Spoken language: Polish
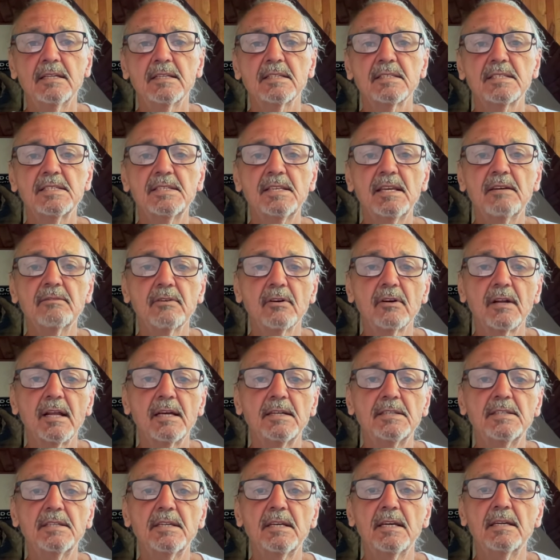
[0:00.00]

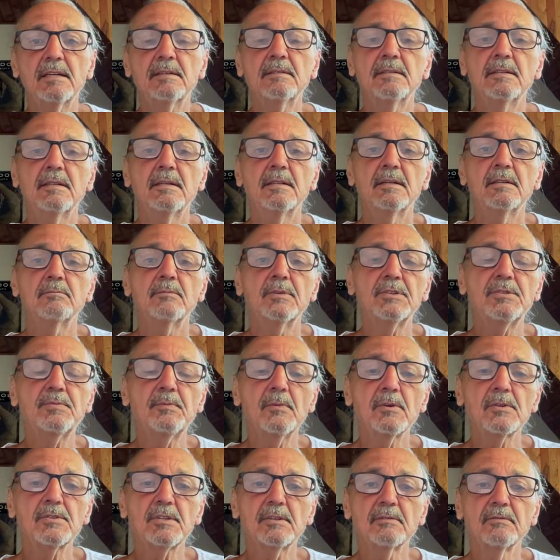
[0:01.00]
zniewolenie być
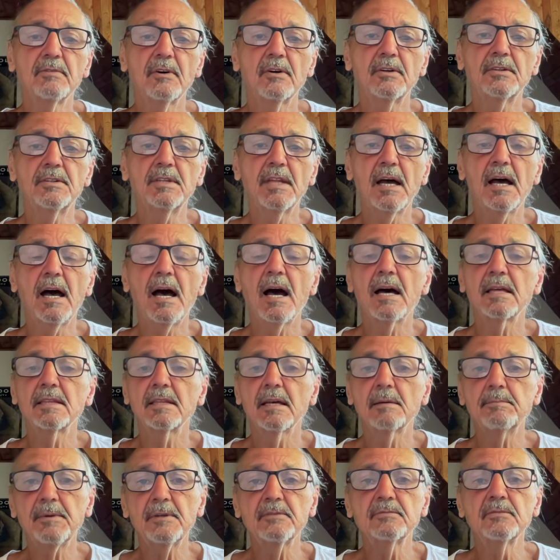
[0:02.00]
może wojna, a
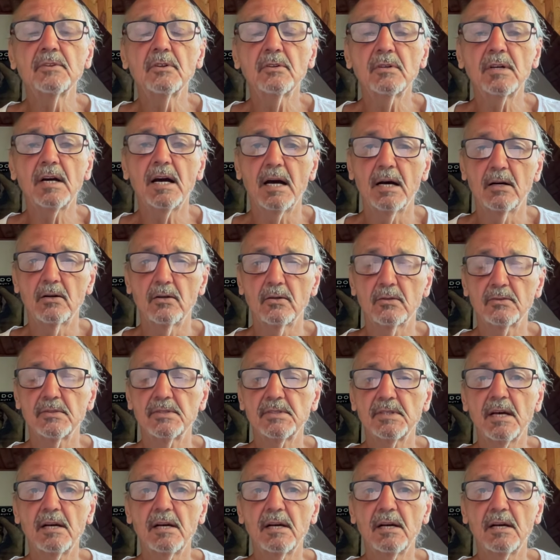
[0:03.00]
na pewno chaos.